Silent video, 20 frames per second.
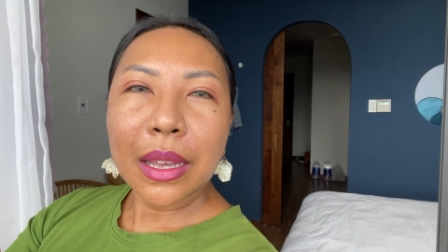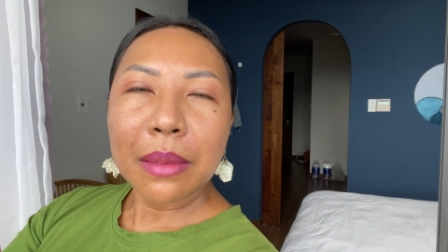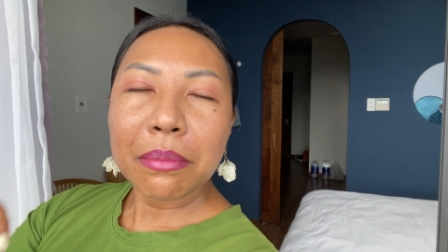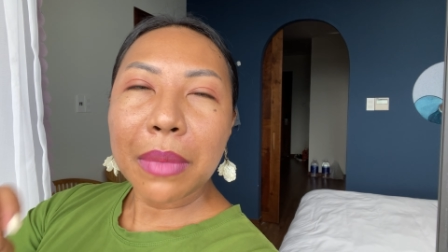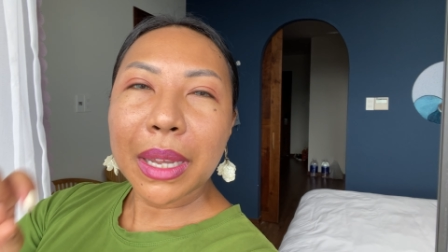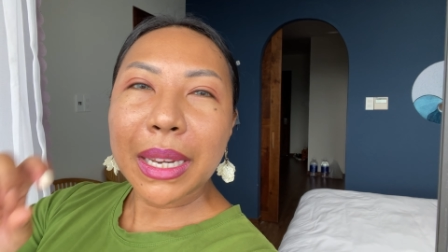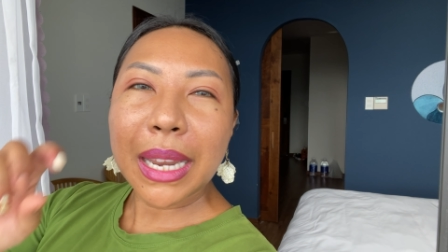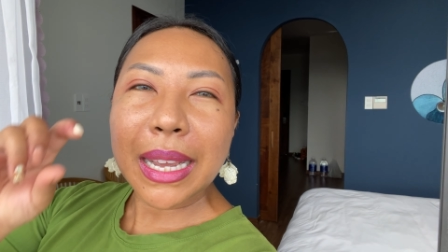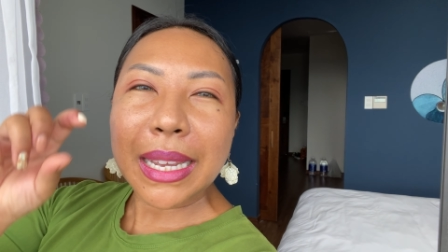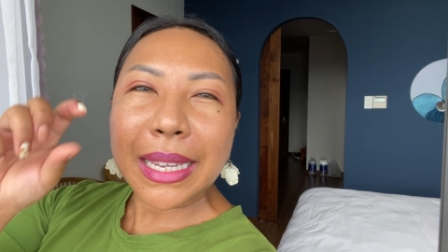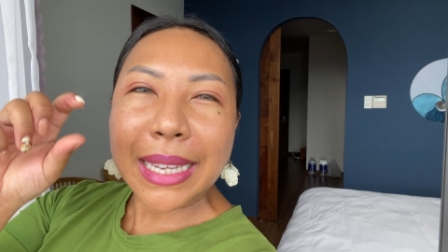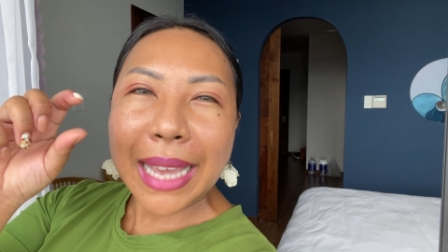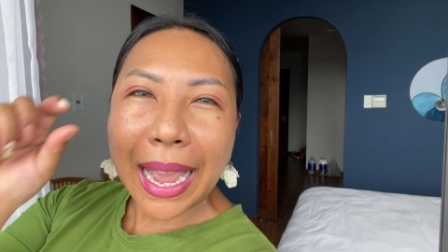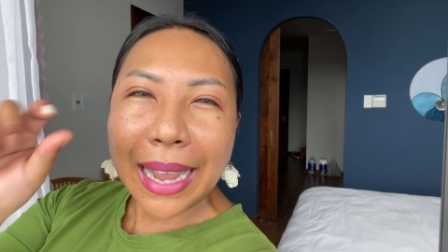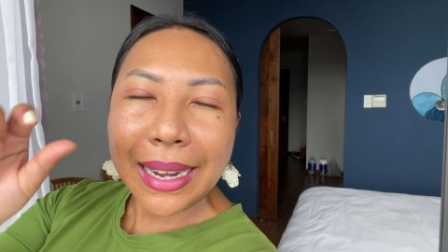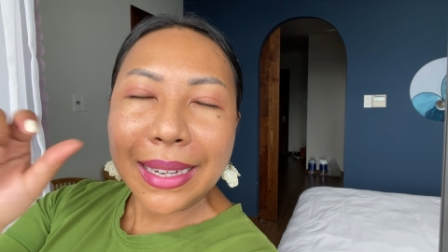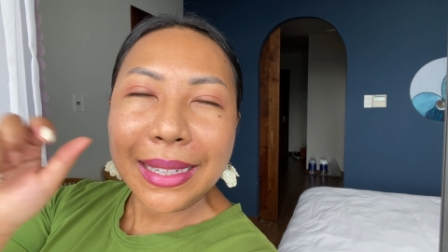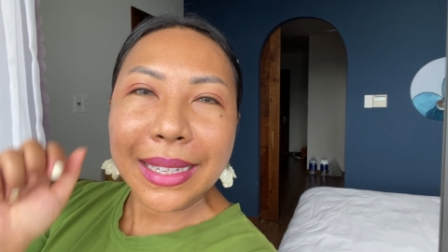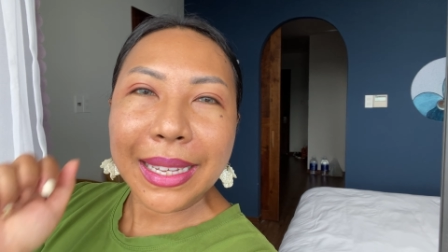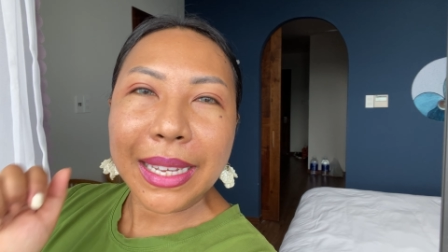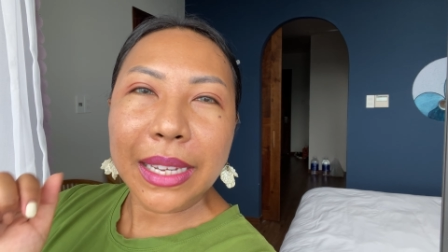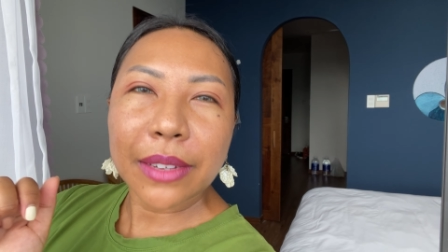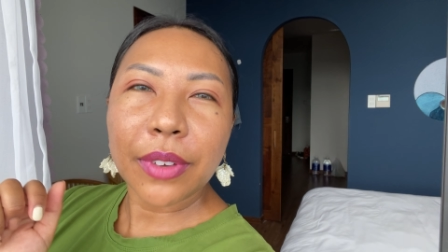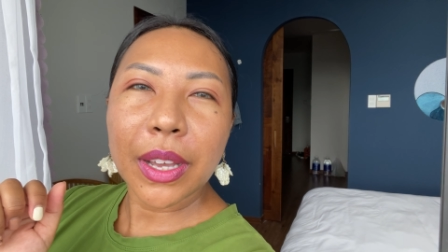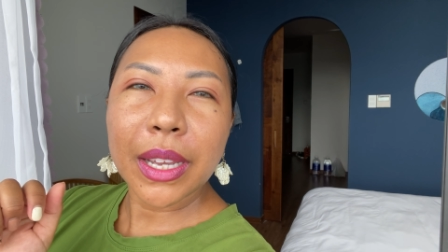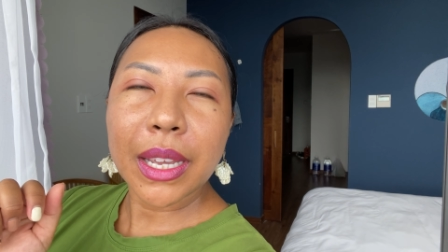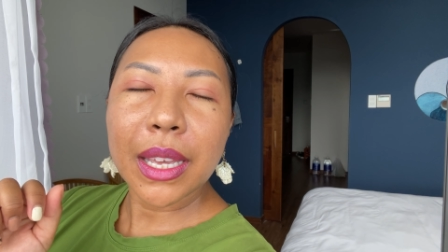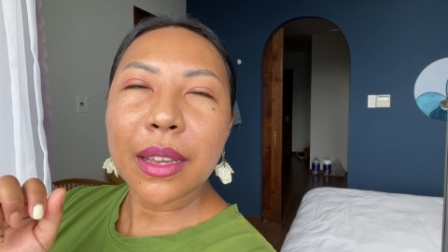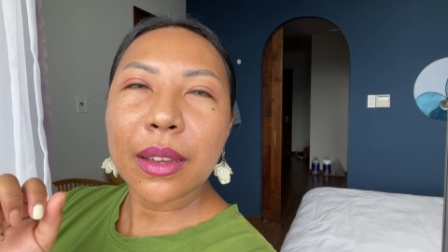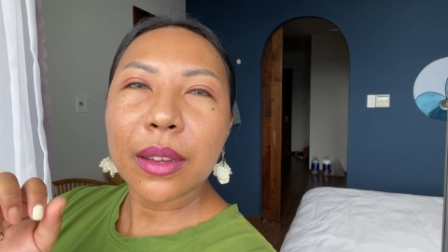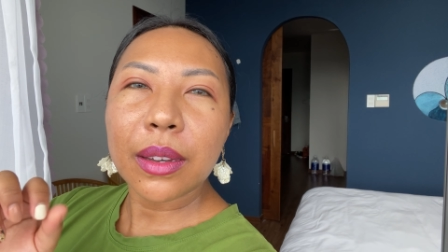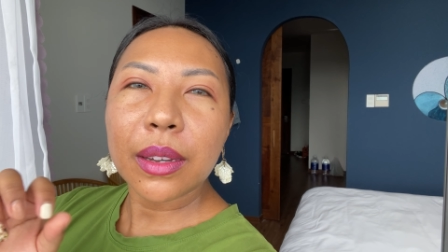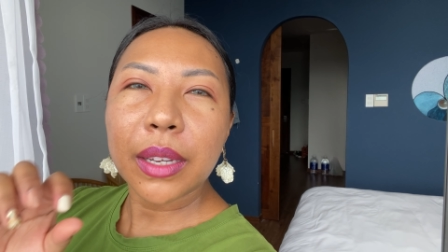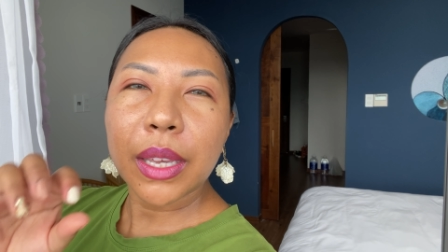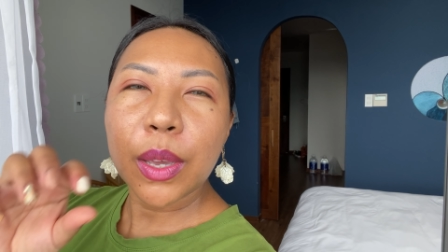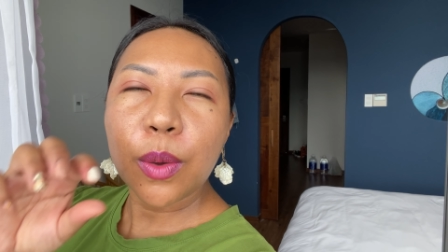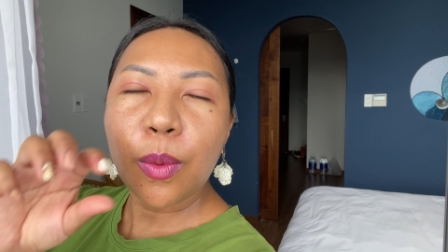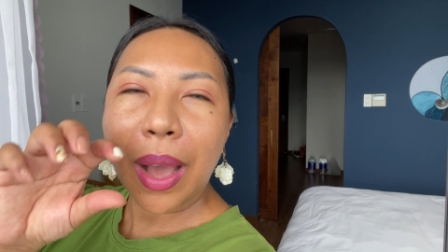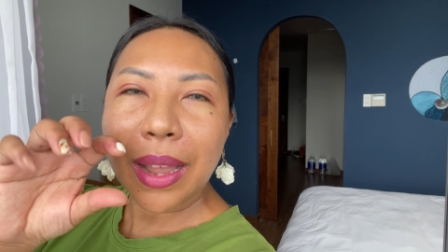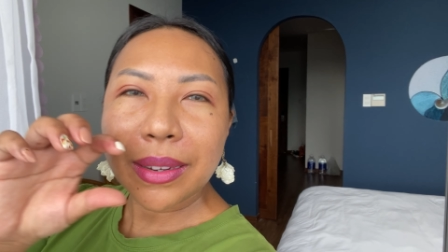mà nó gắn liền với cái
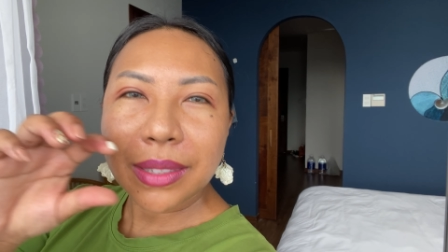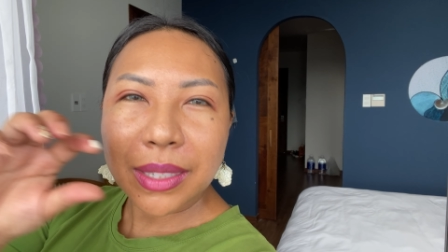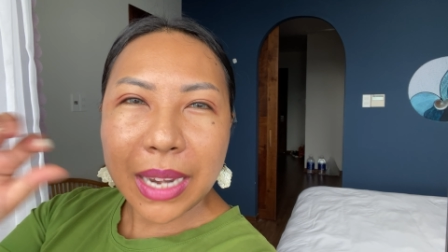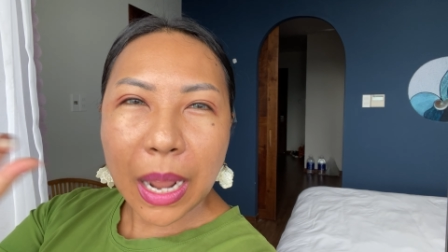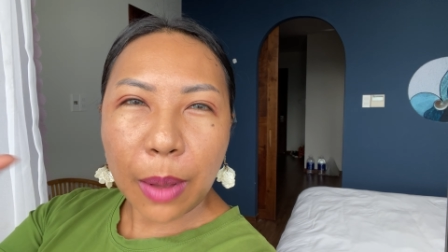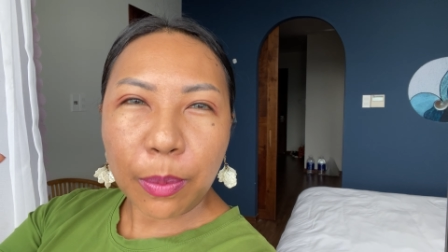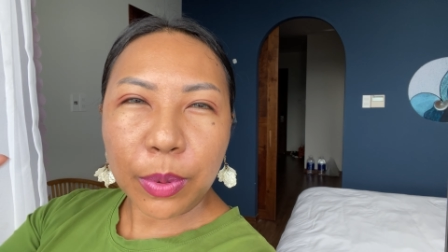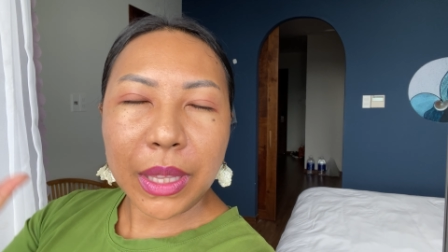cái quá trình học